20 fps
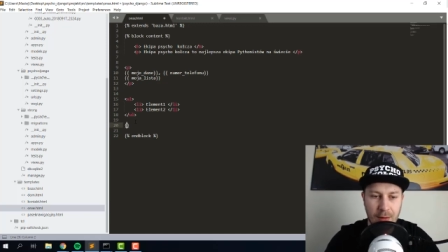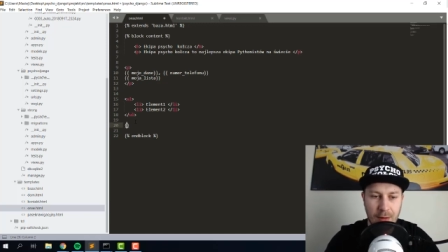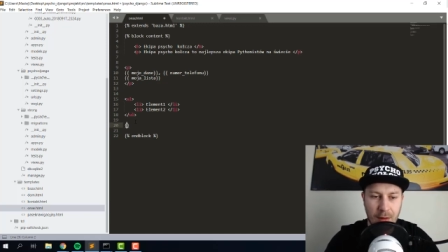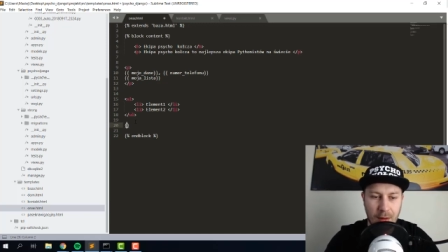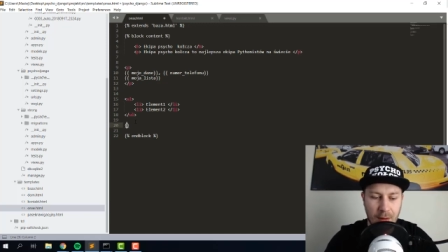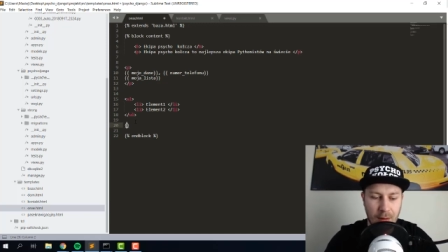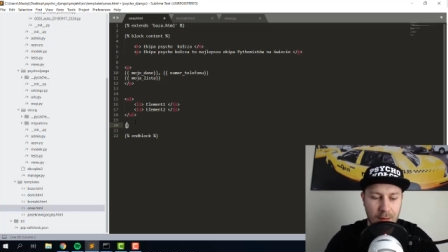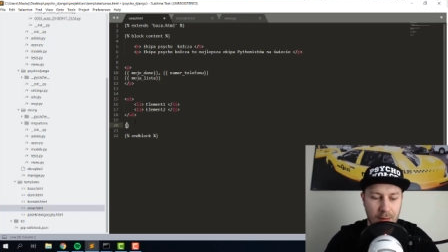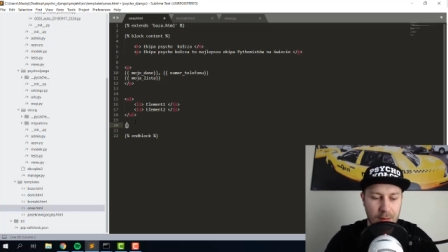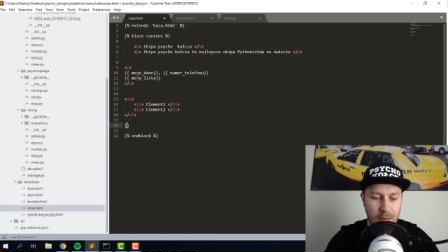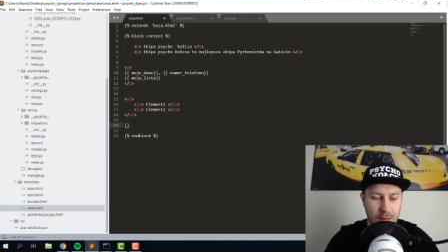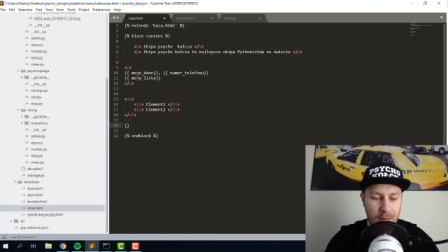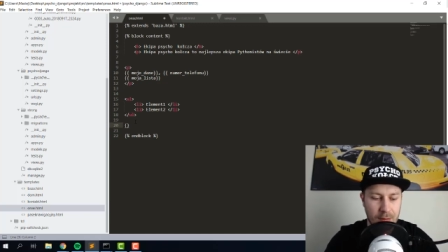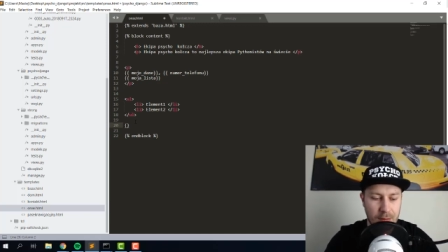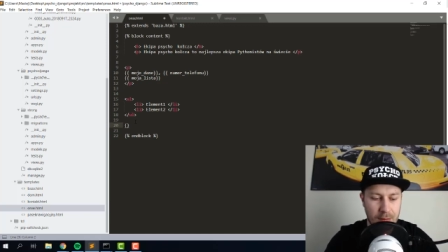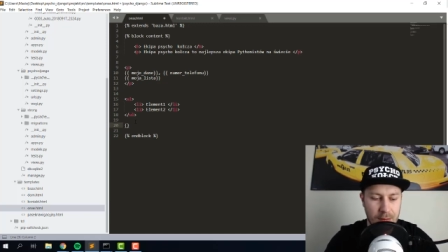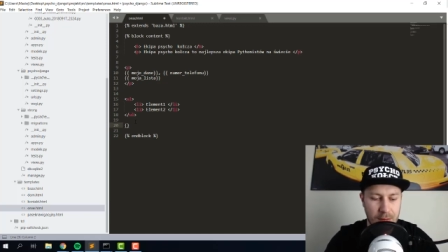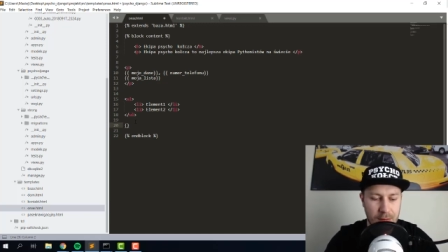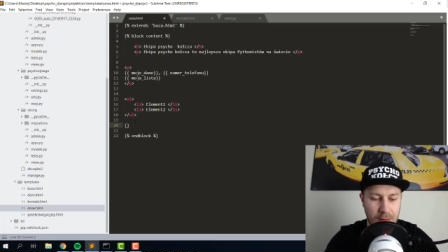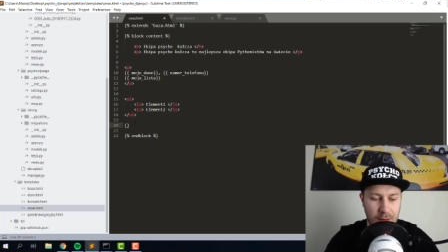O,
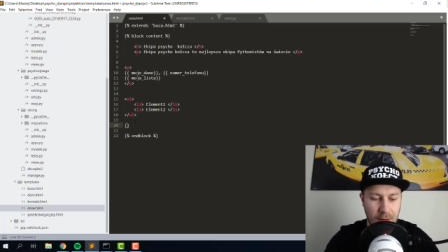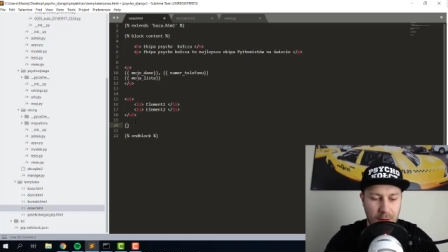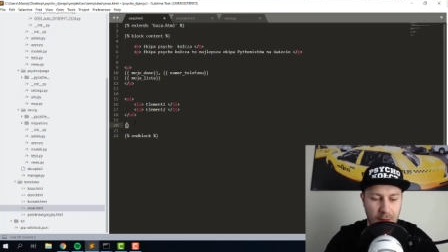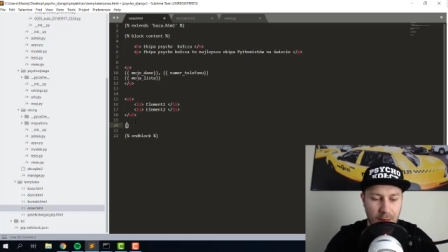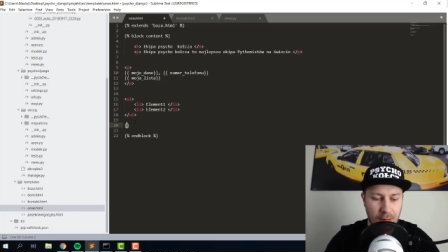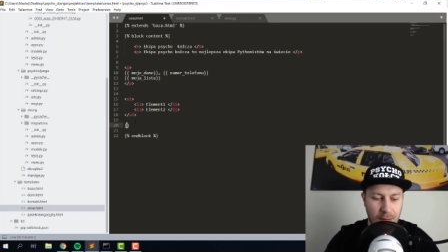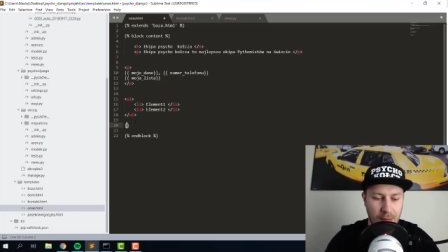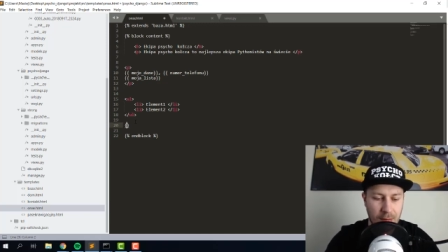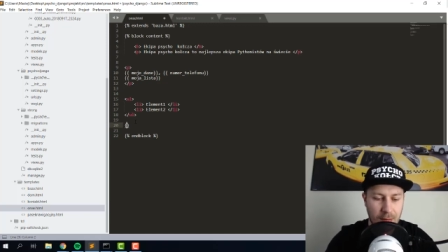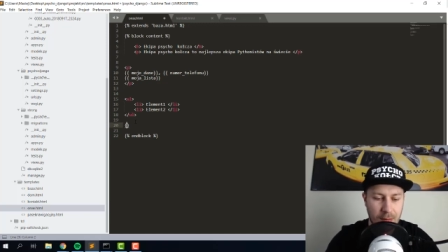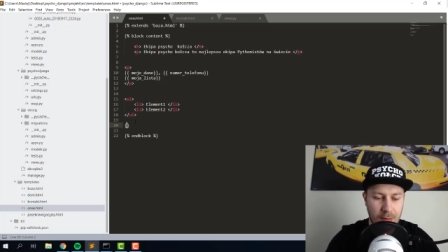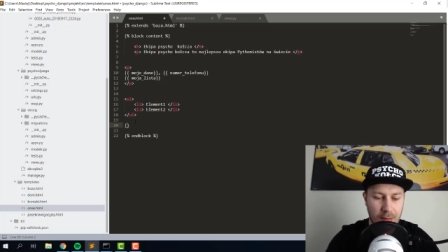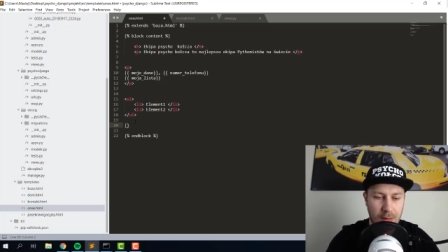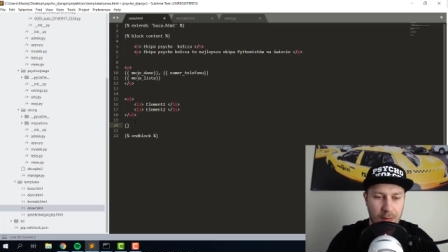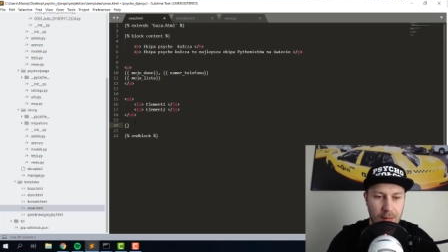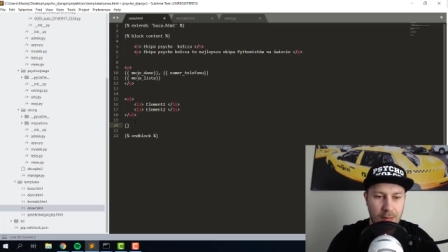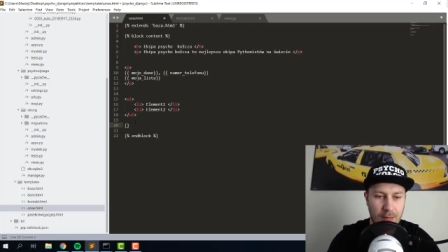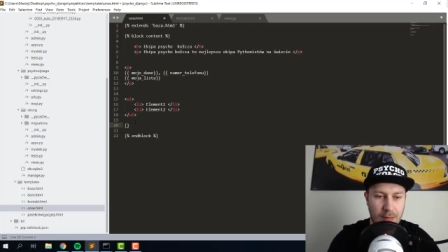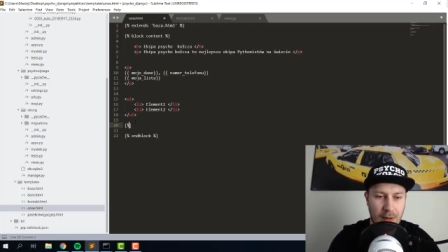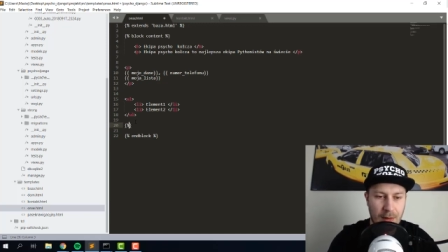są.
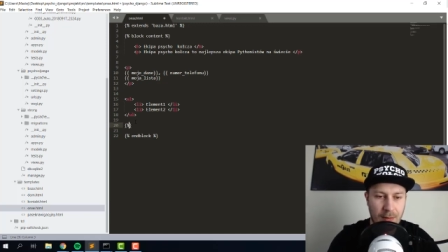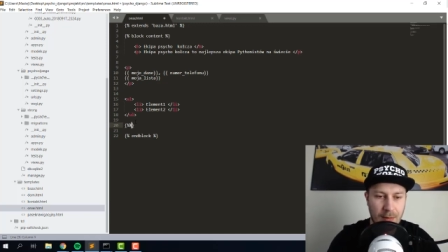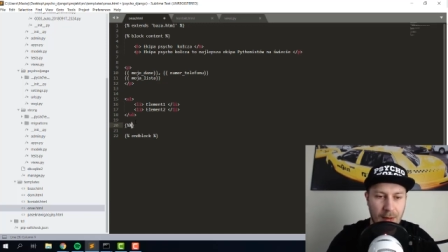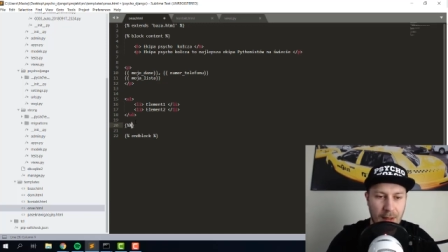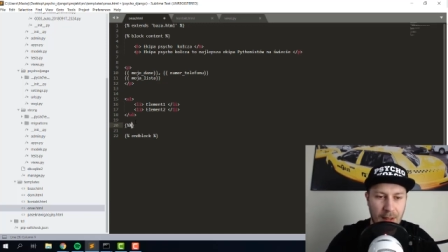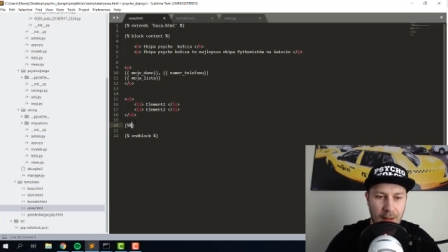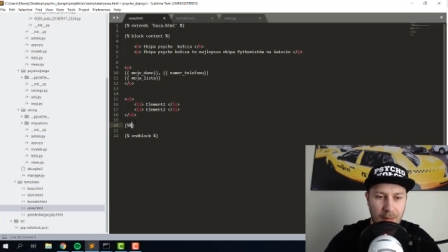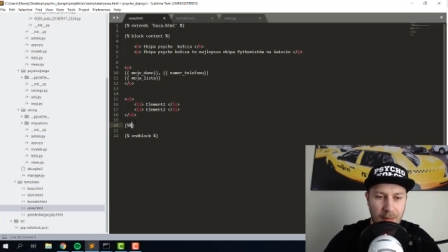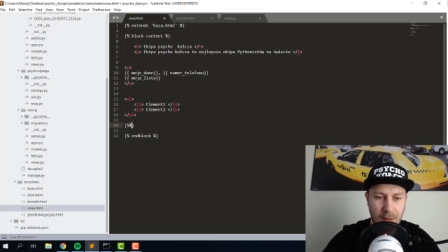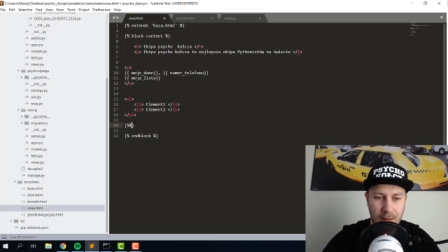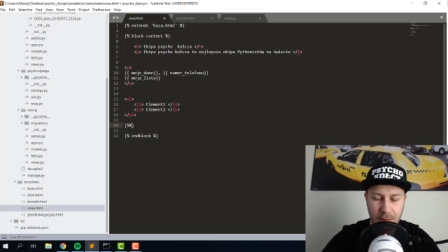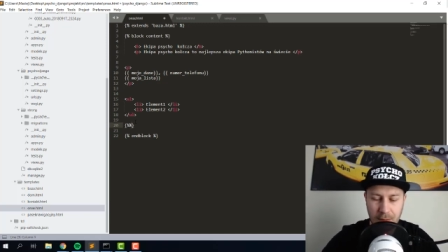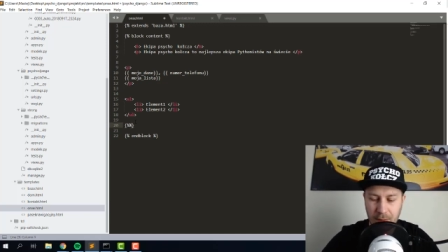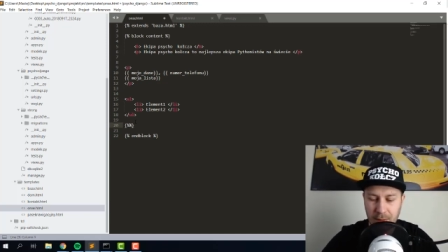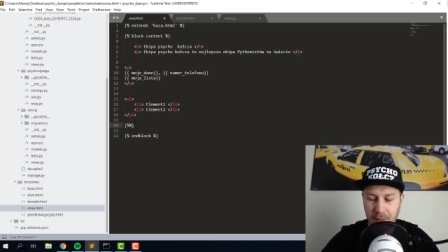Bam, bam.